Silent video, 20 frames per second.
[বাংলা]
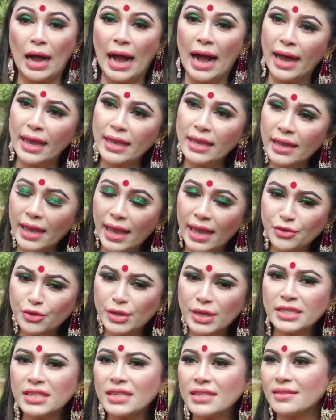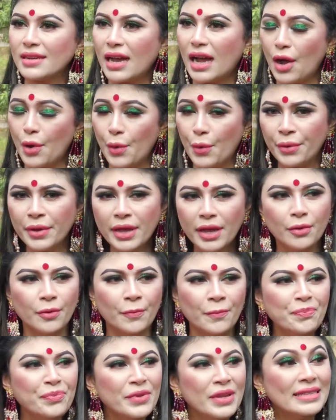হাই এডুকেটেড না হয়েও
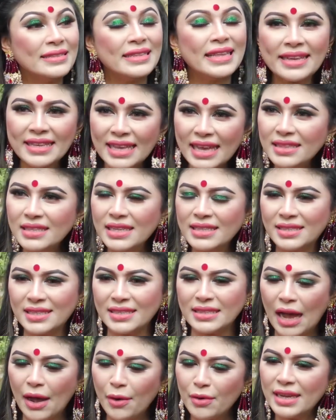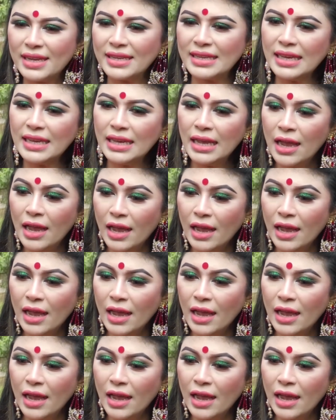দেখিয়ে দিচ্ছে তাহলে কি